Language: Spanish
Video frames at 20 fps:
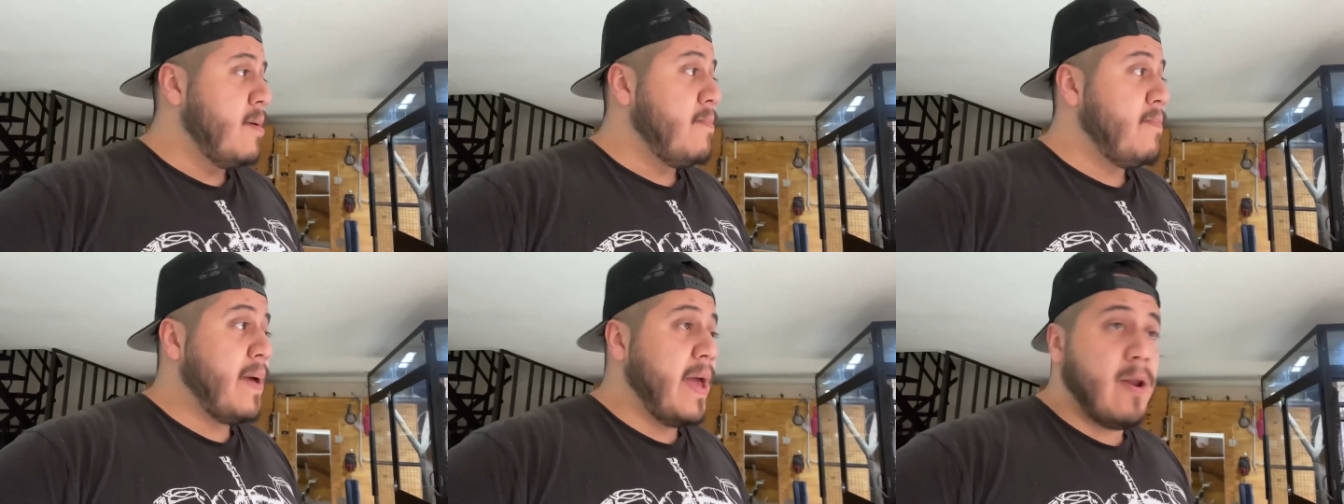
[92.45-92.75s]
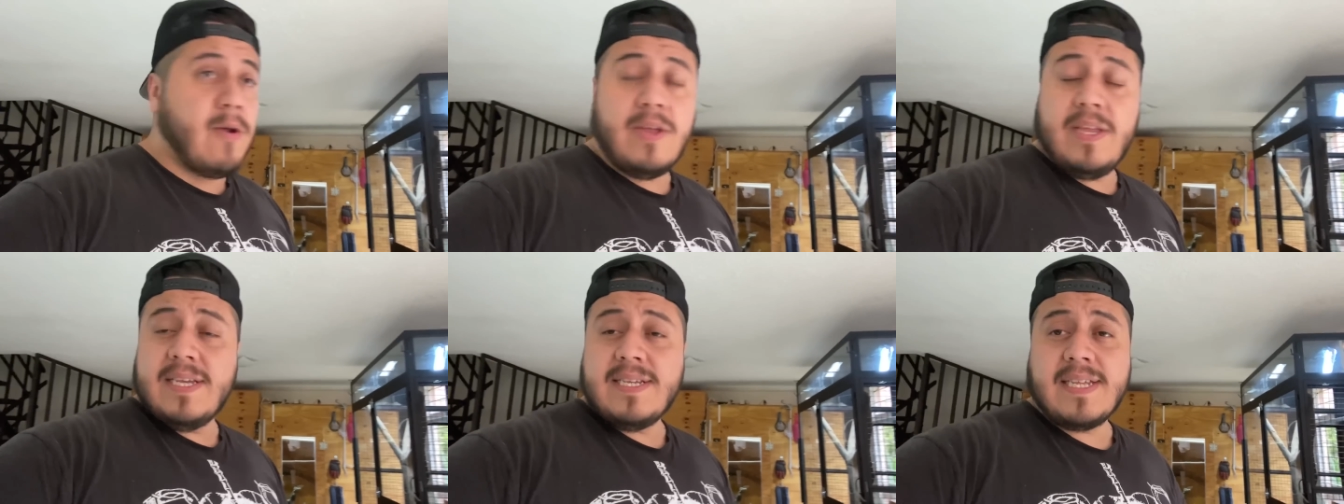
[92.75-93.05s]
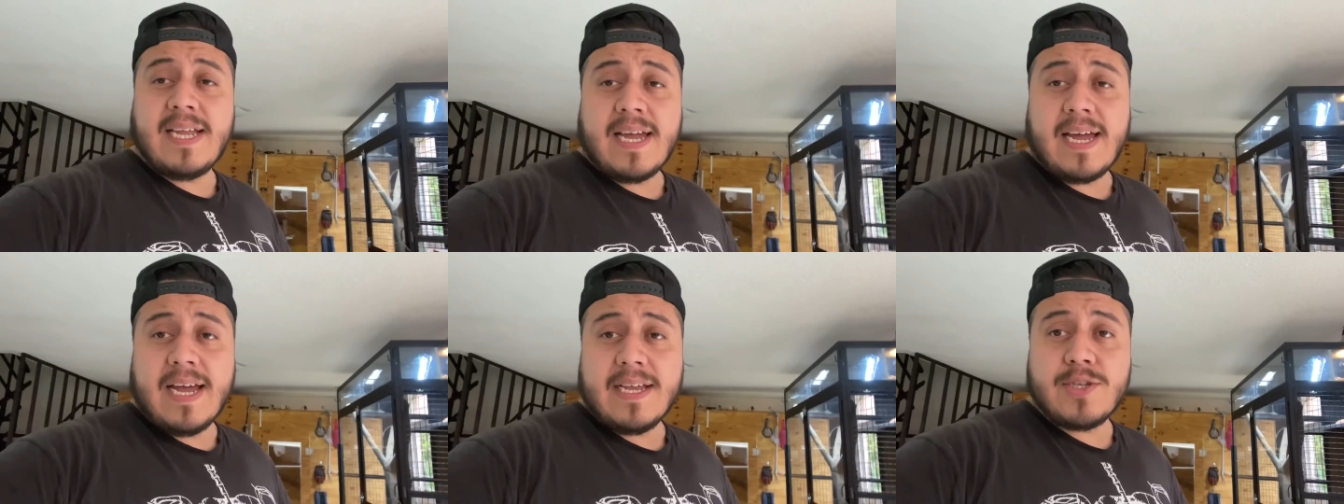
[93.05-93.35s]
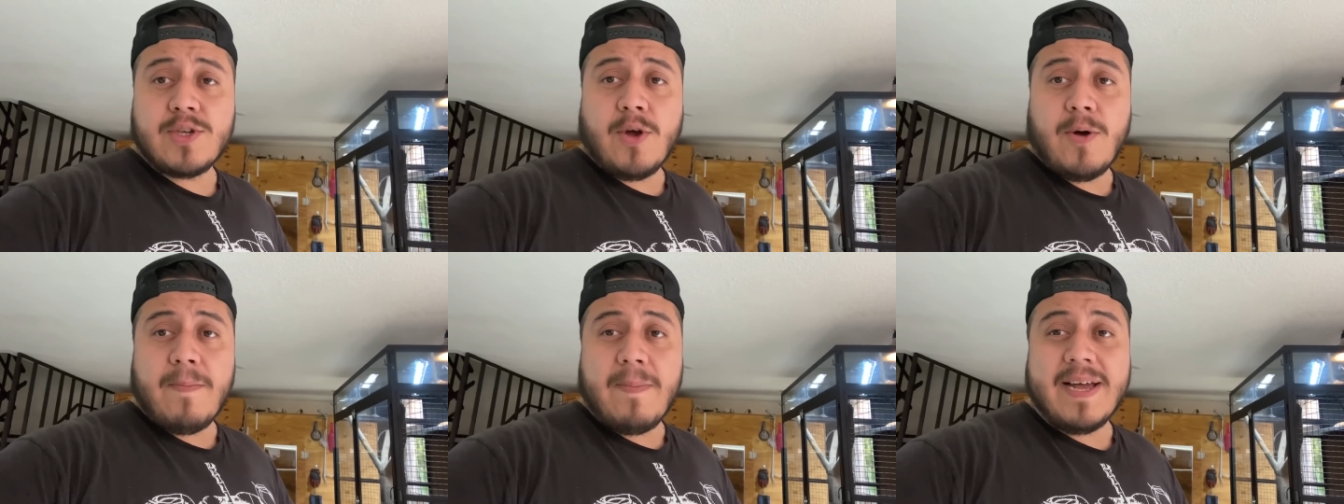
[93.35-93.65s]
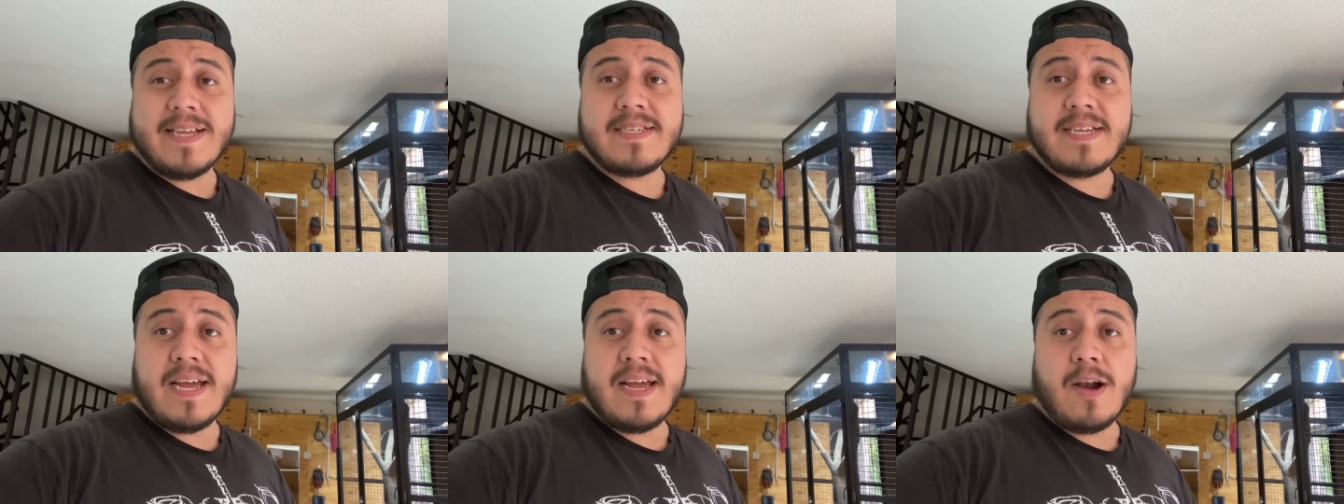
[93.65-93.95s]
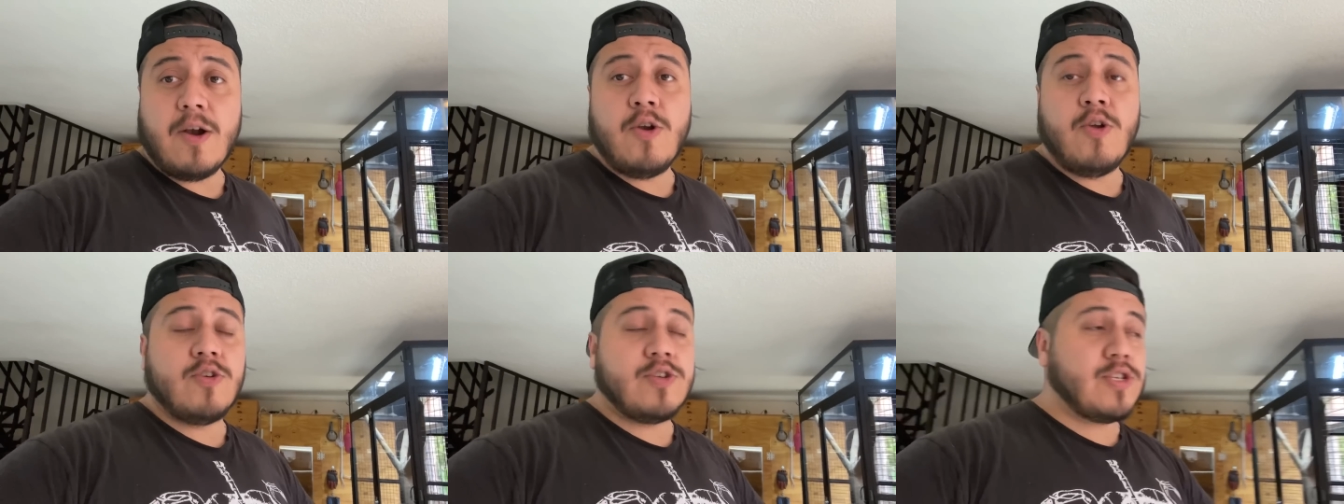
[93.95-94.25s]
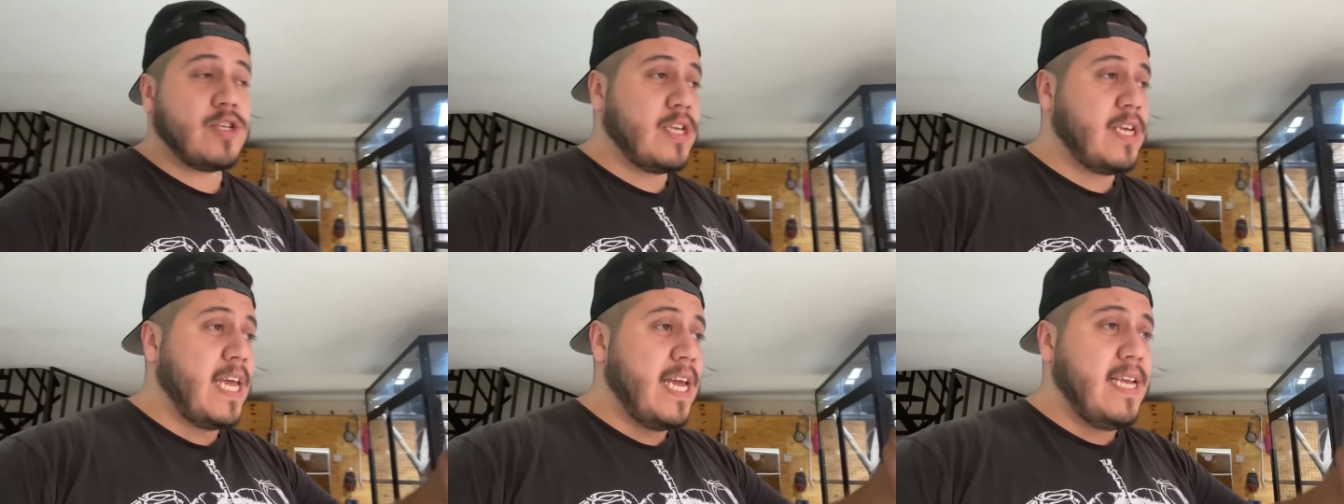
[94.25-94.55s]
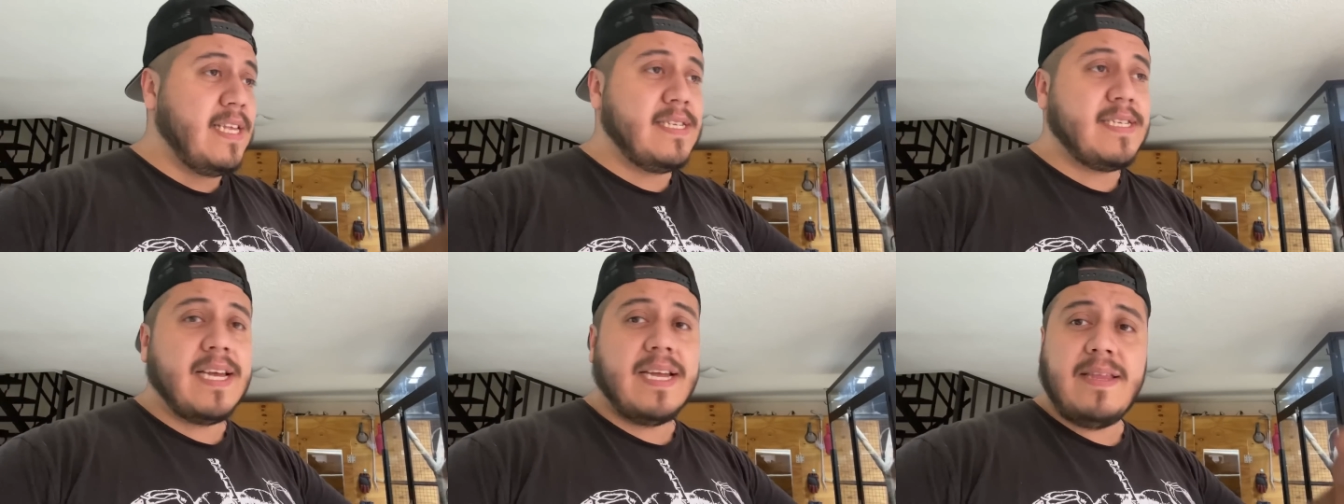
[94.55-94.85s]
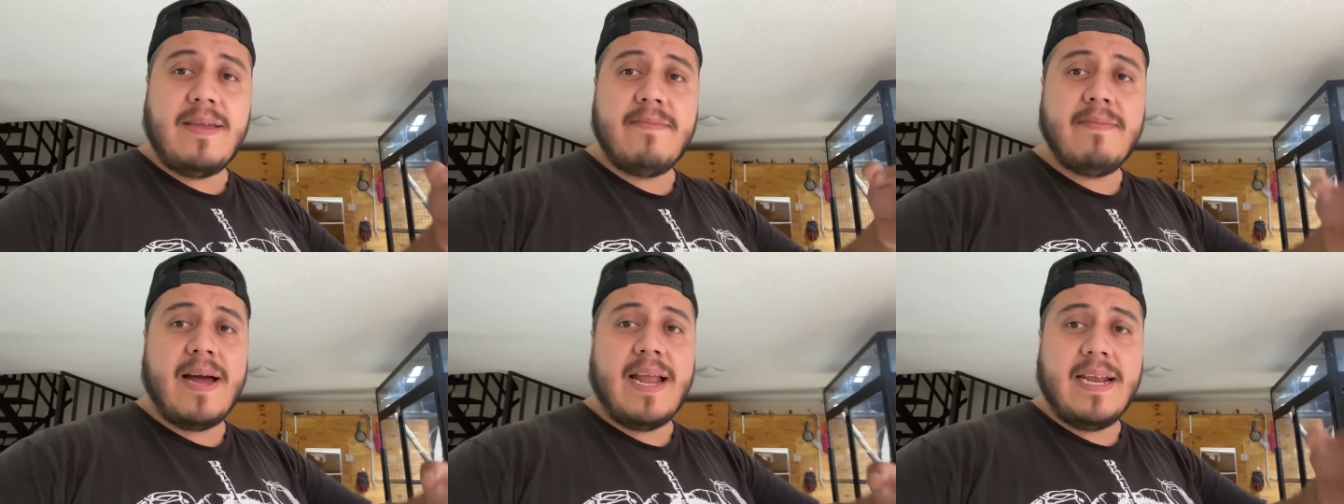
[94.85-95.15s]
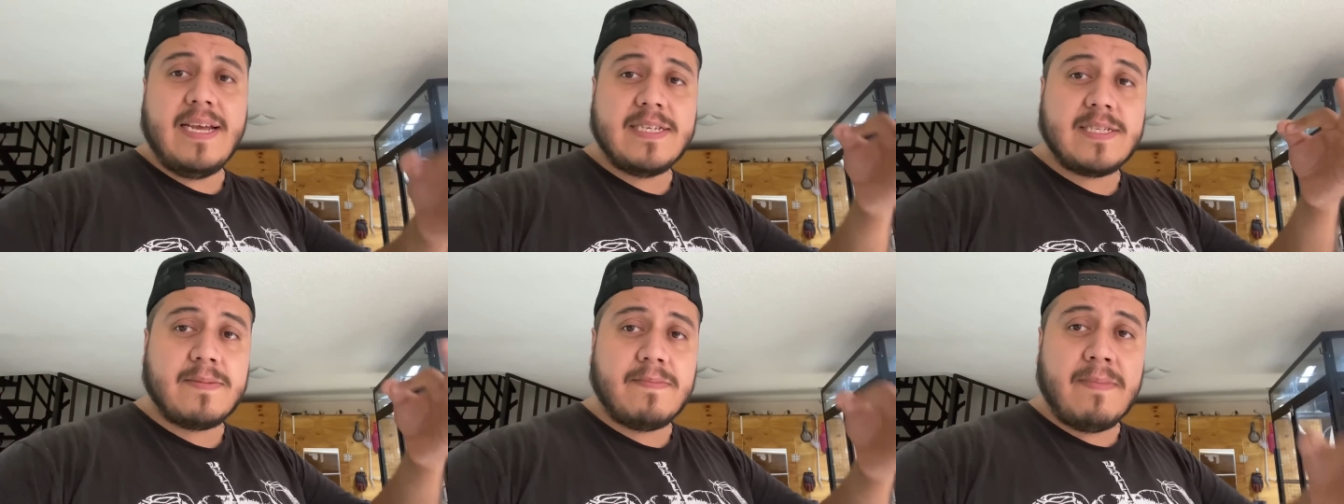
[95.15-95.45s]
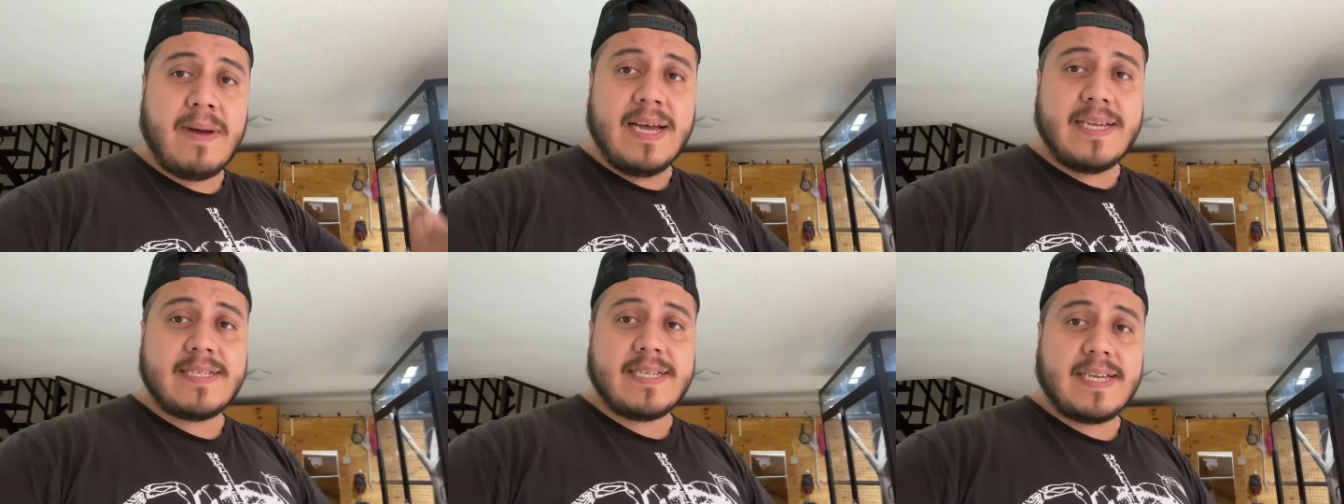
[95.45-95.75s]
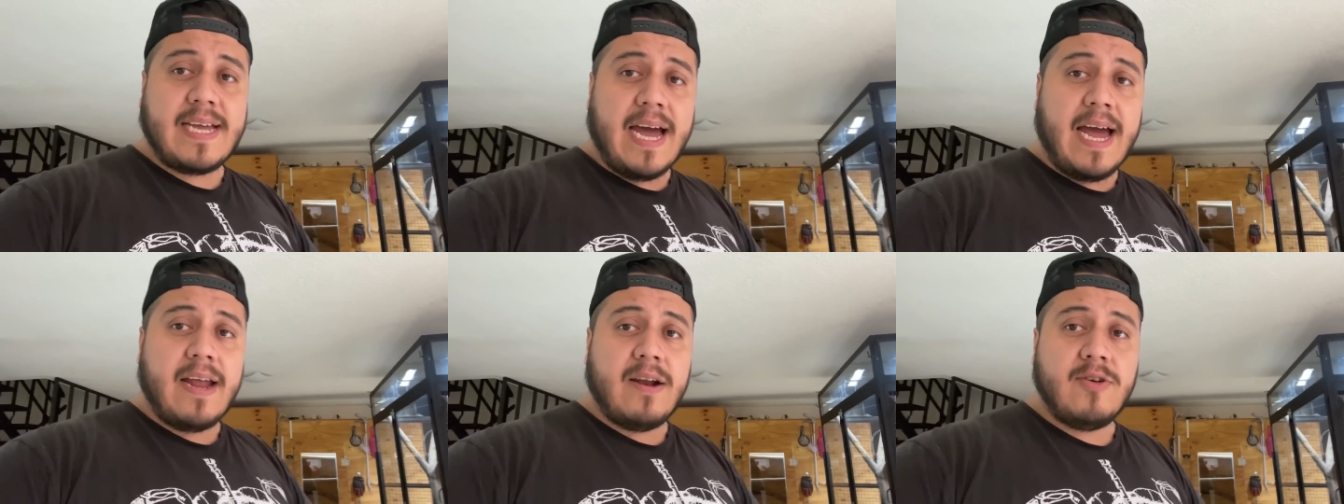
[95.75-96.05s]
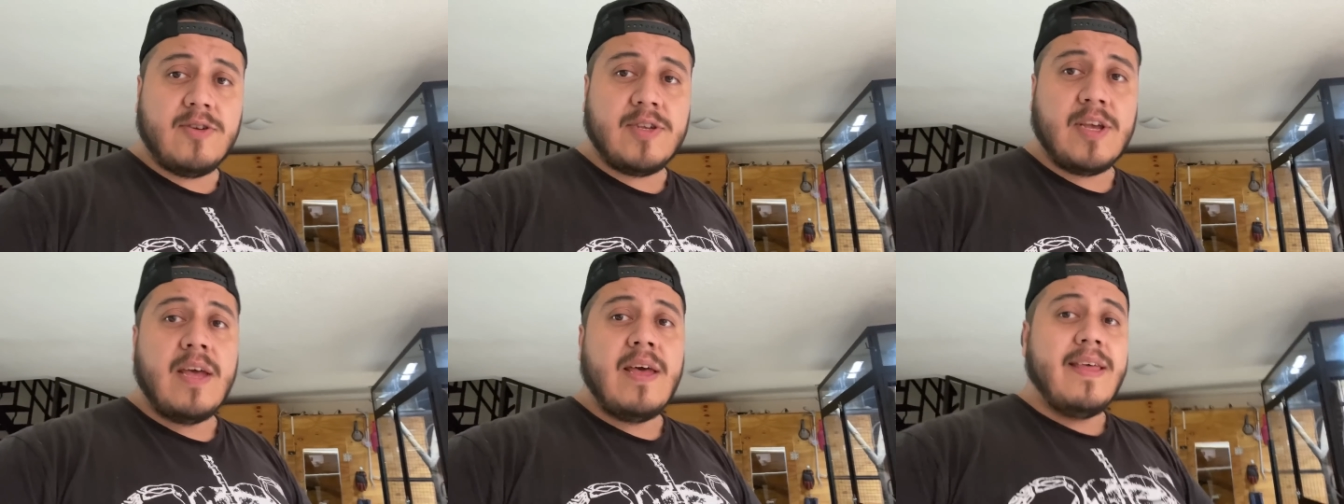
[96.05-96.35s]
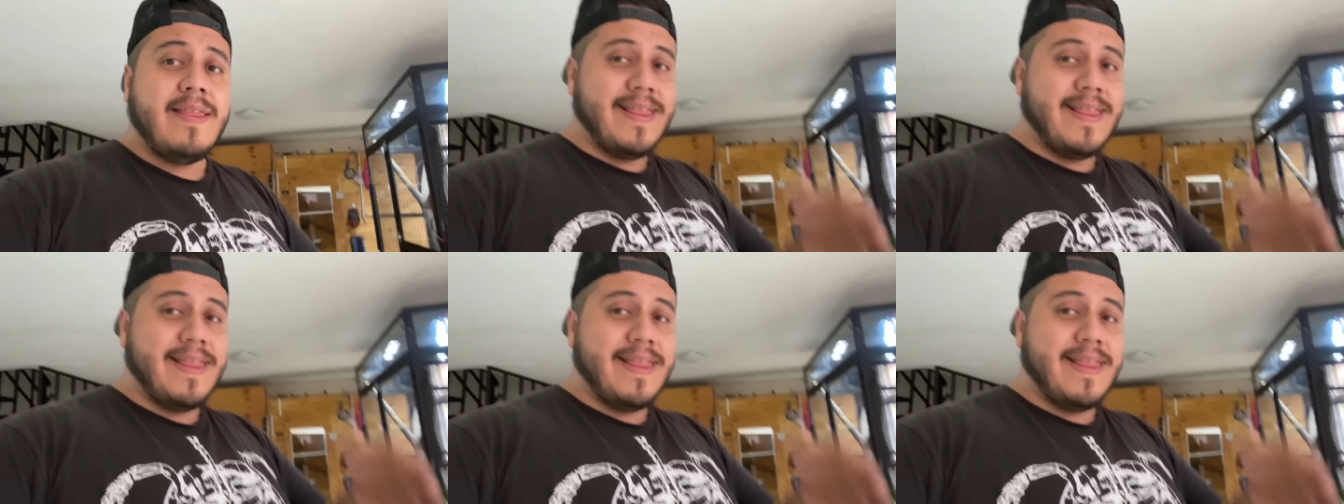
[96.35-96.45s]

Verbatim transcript: Pero en este caso va a ser los 15 animales más caros